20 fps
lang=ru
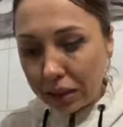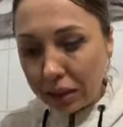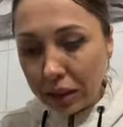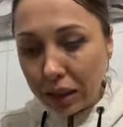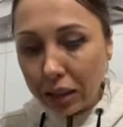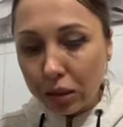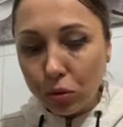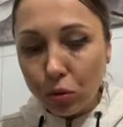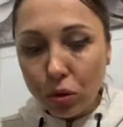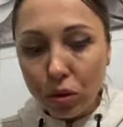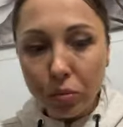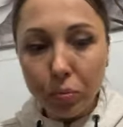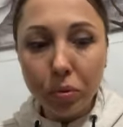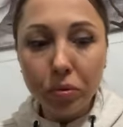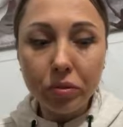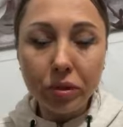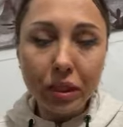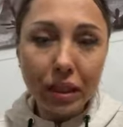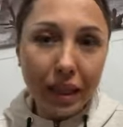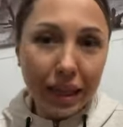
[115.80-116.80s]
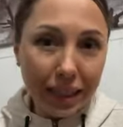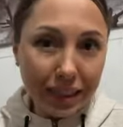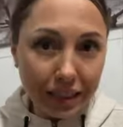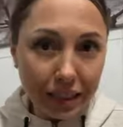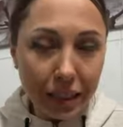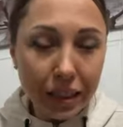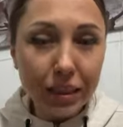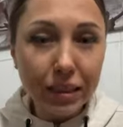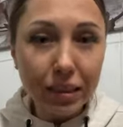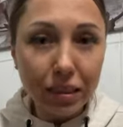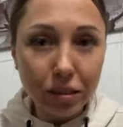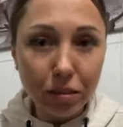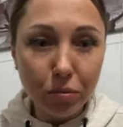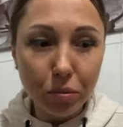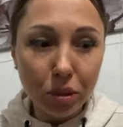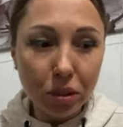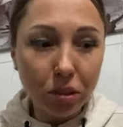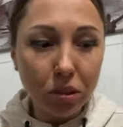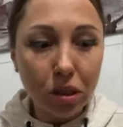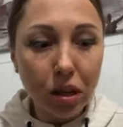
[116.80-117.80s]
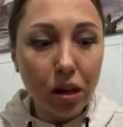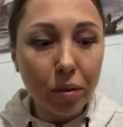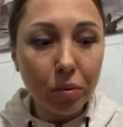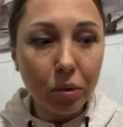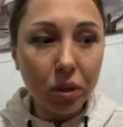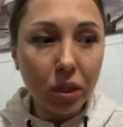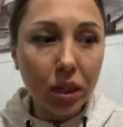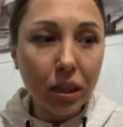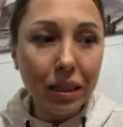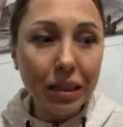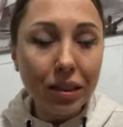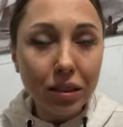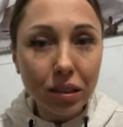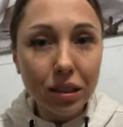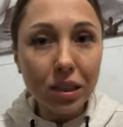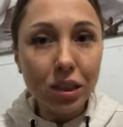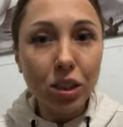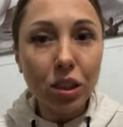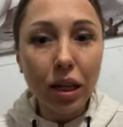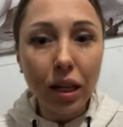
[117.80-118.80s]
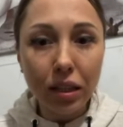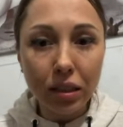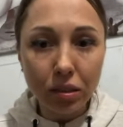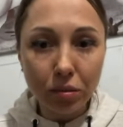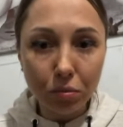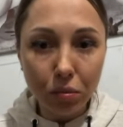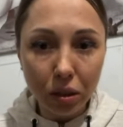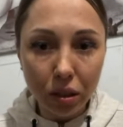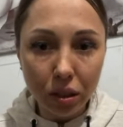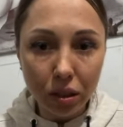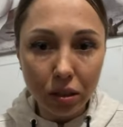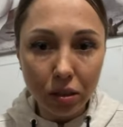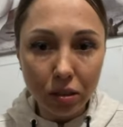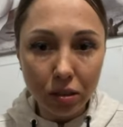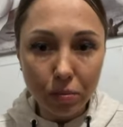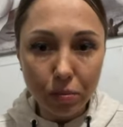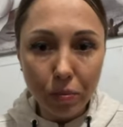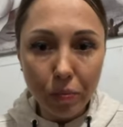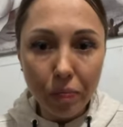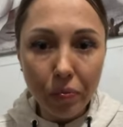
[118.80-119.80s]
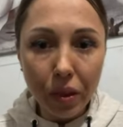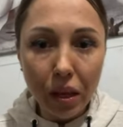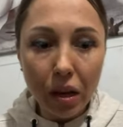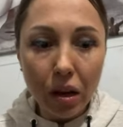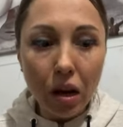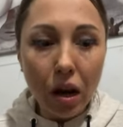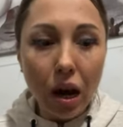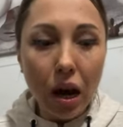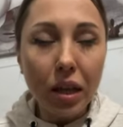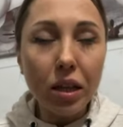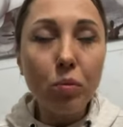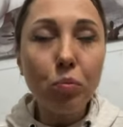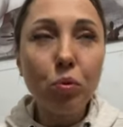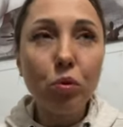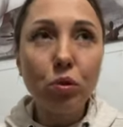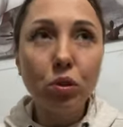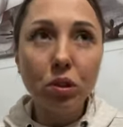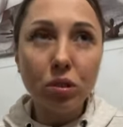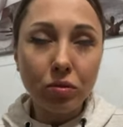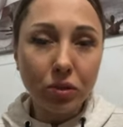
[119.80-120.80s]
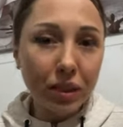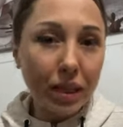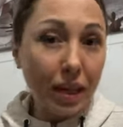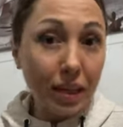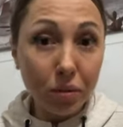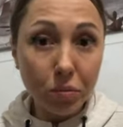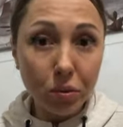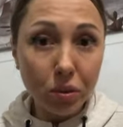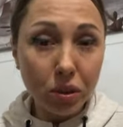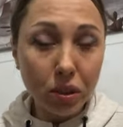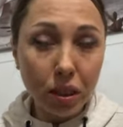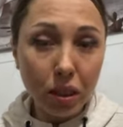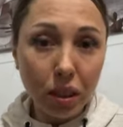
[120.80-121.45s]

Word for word: до которых бы вы доходили с этими деньгами, да, и наслаждались бы этим. Они просто взяли бы